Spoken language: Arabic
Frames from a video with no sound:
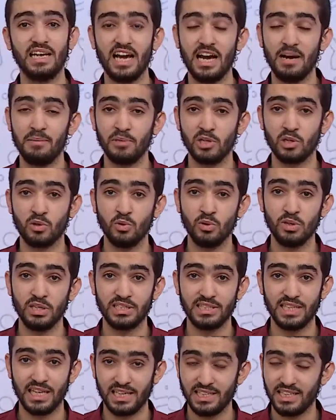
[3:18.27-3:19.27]
الله بيكون
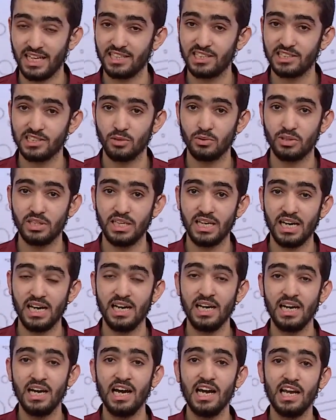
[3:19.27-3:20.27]
للتغريدات الصوتيه
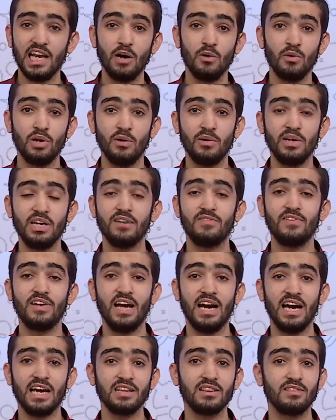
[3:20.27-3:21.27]
الاولويه في
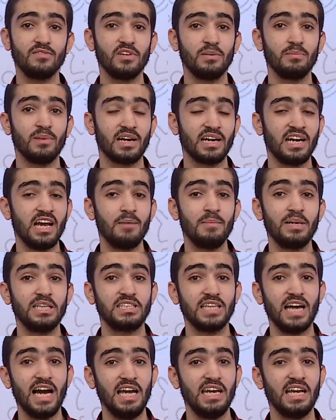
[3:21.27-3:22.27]
العرض في برنامج
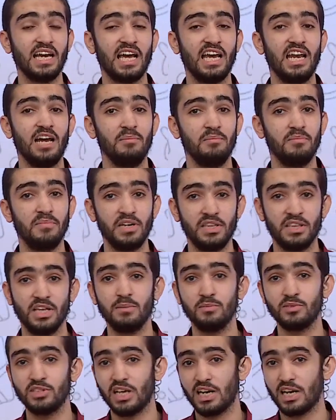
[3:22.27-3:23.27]
احلى كلام
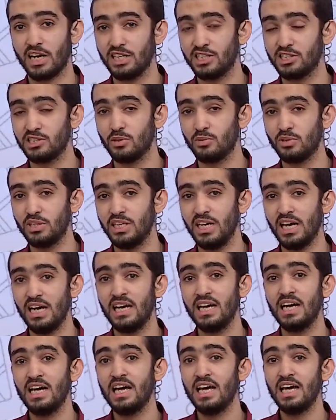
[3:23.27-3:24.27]
اذا المشاركات الصوتيه
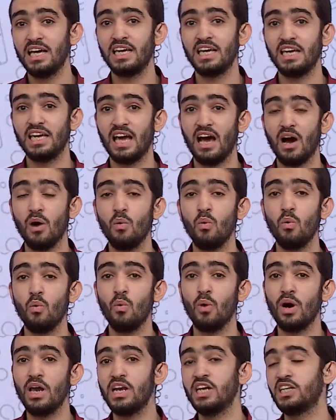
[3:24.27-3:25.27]
هي
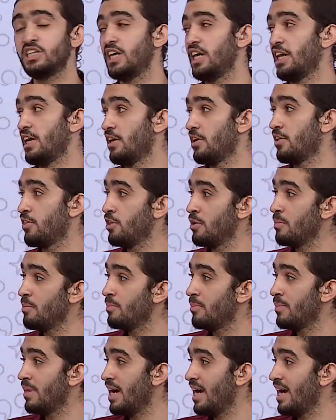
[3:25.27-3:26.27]
اول شيء
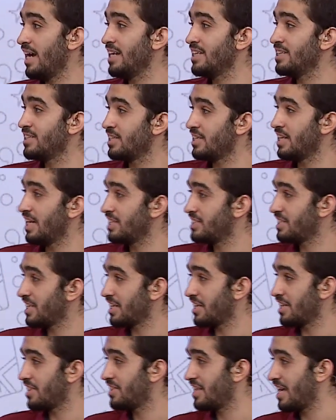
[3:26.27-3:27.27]
ثم عندنا الشكل